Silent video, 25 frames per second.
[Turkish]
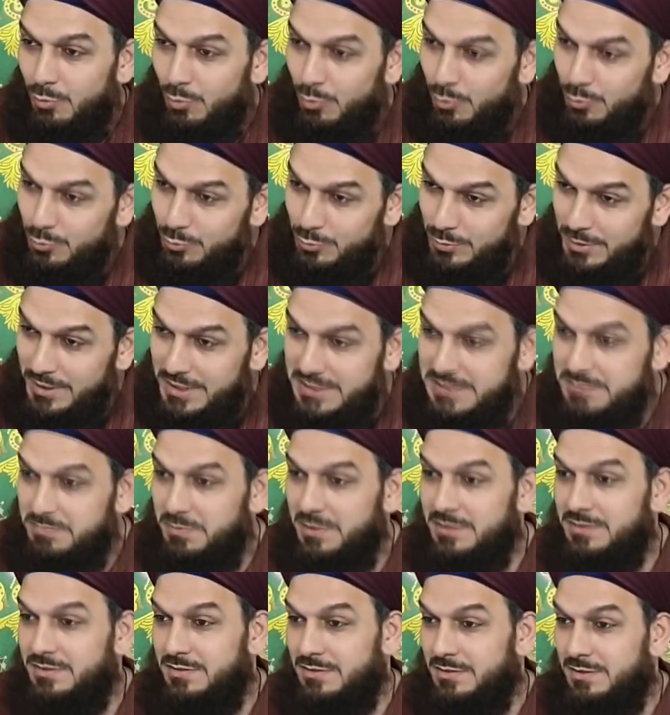Onun
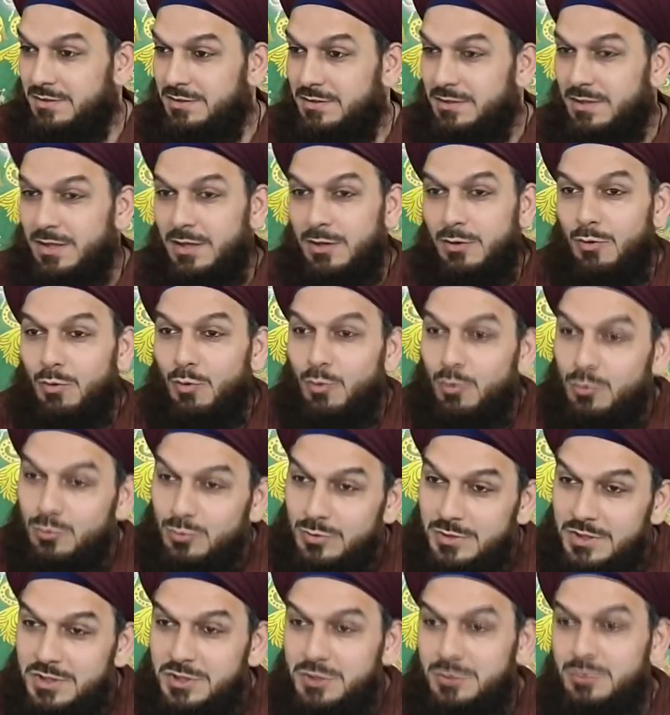hizmetini,
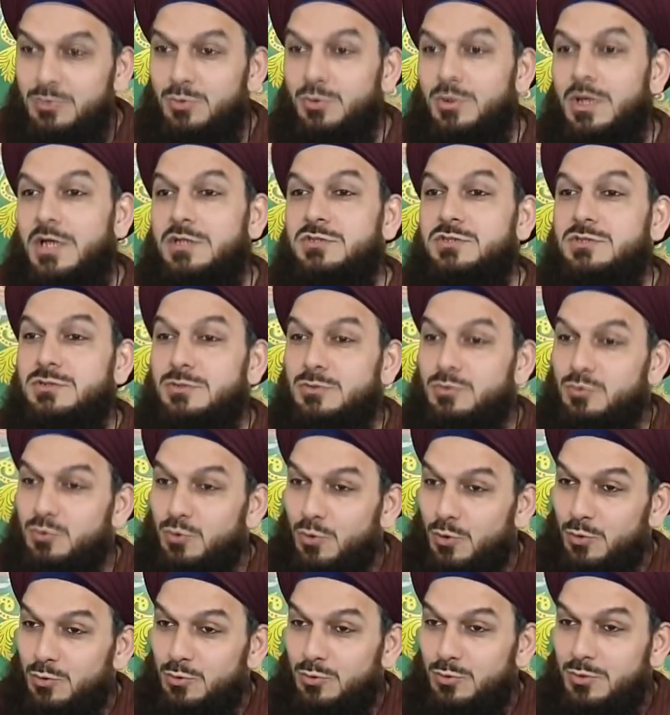onun için uğraştığını
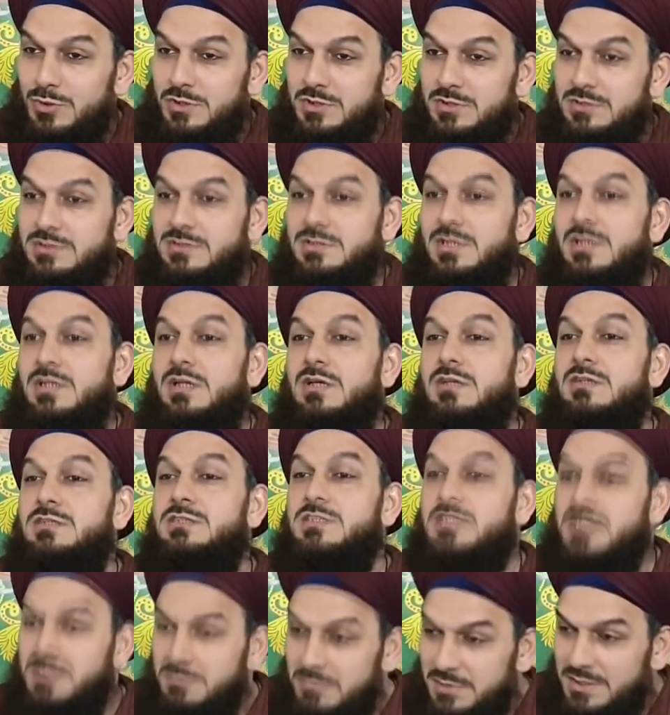gördüğü için sana
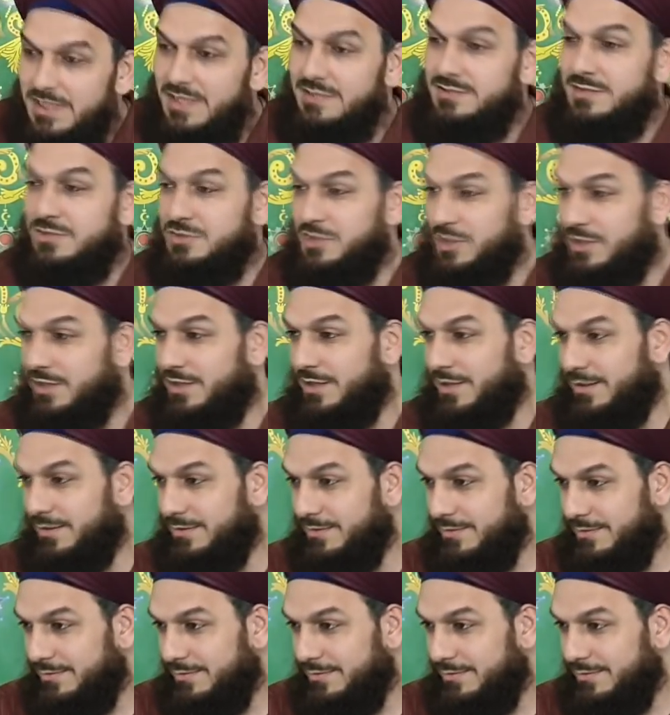rızkını mı kesecek yani?